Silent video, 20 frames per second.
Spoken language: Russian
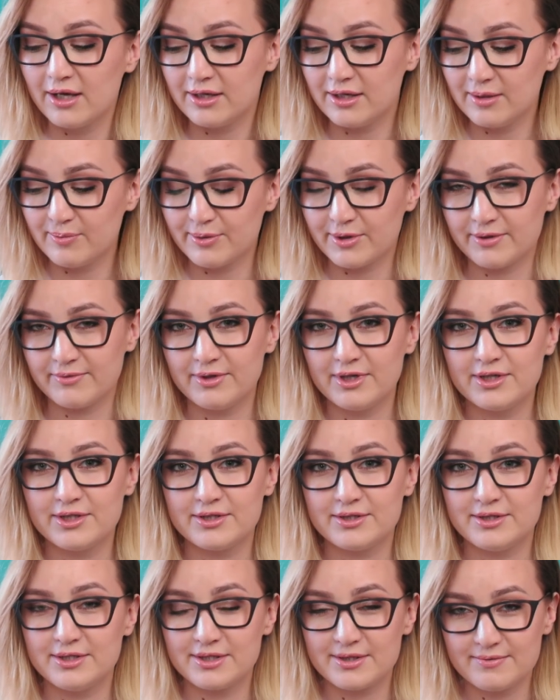и
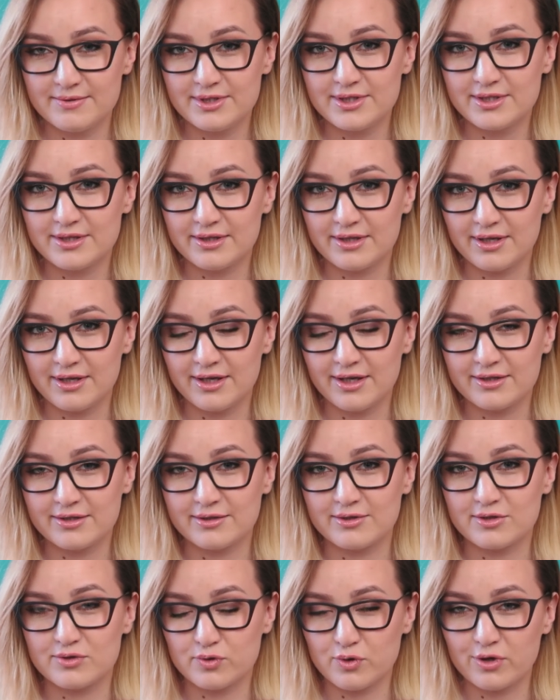проверить, действительно ли
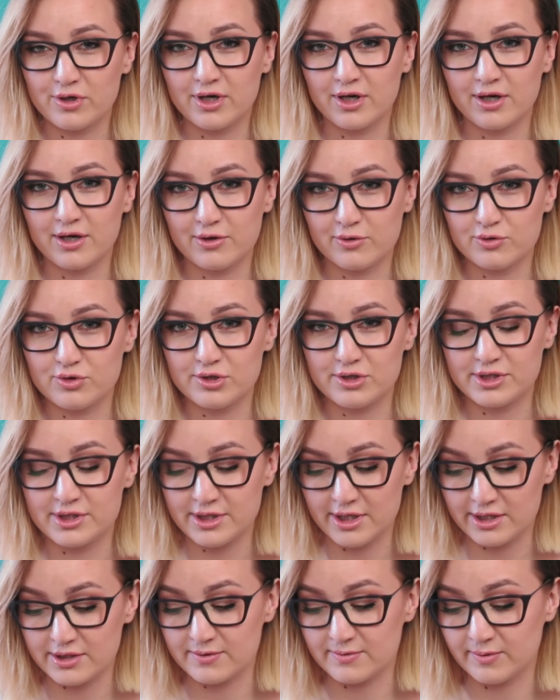это настолько хорошее
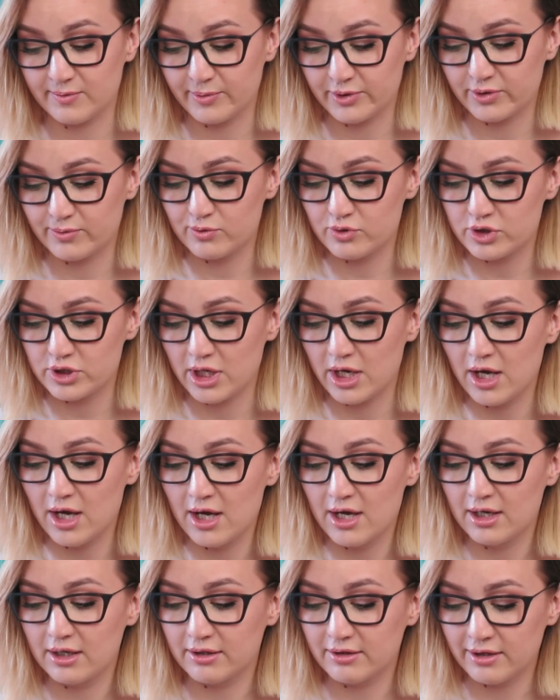средство. Потому что
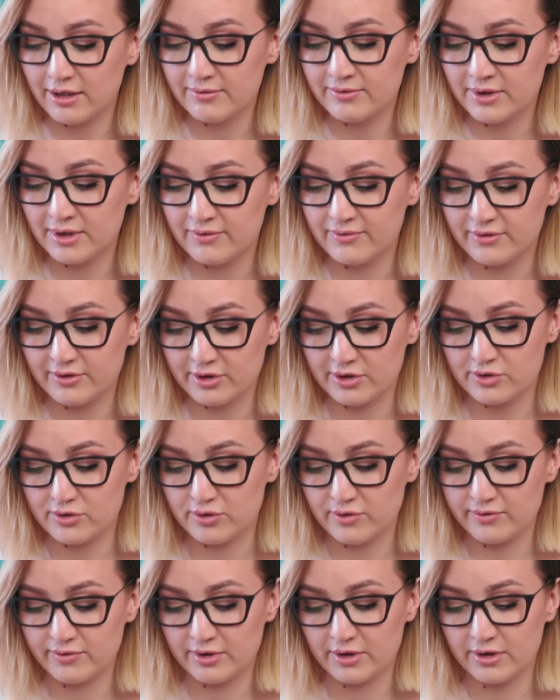главная
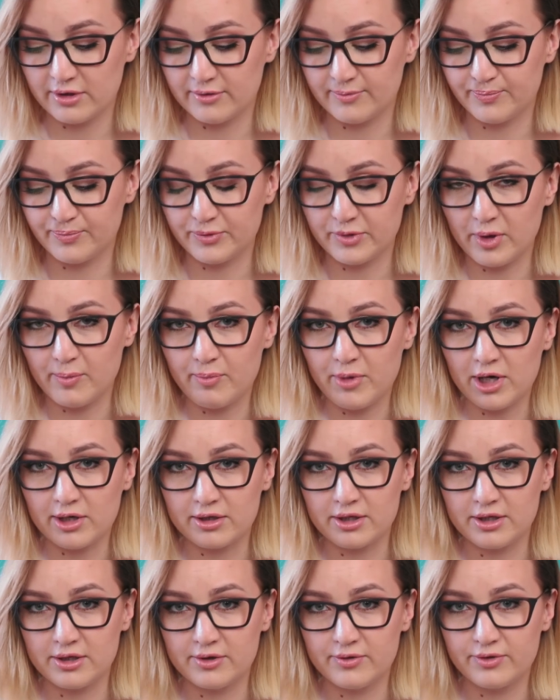философия
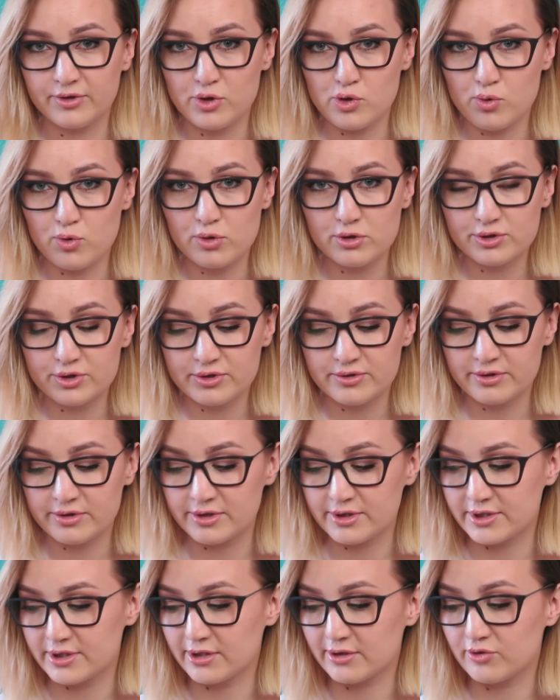марки The
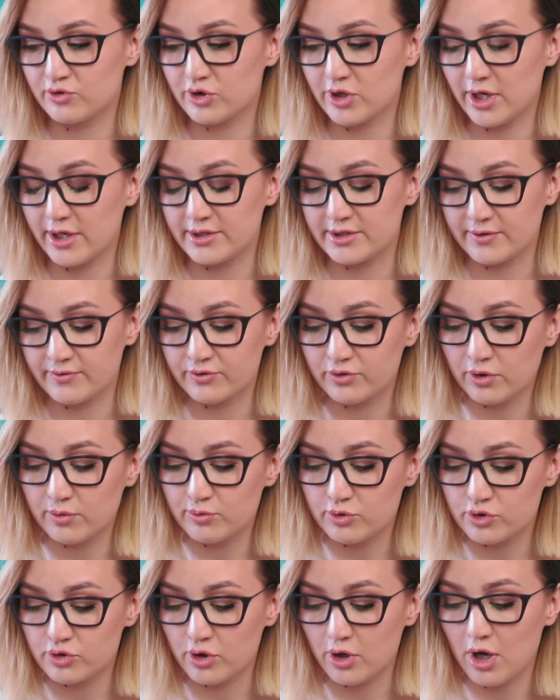Ordinary заключается в
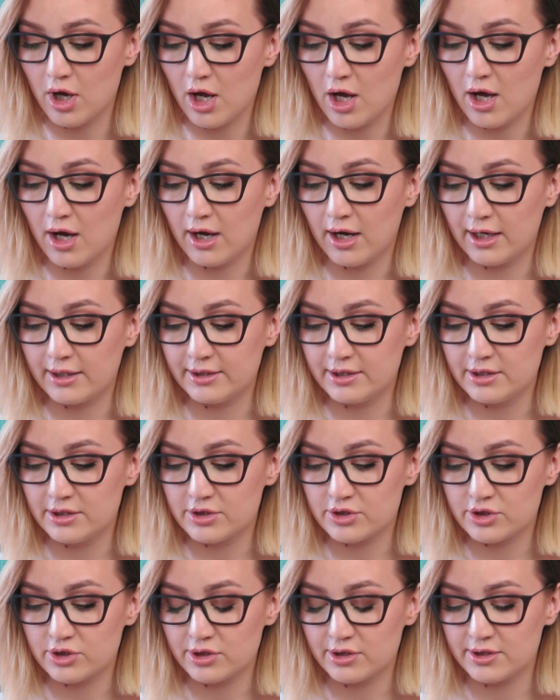том, что они
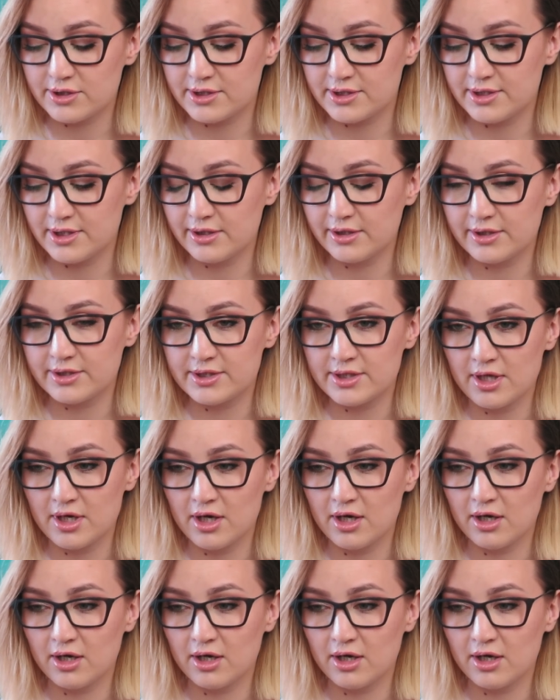решили сделать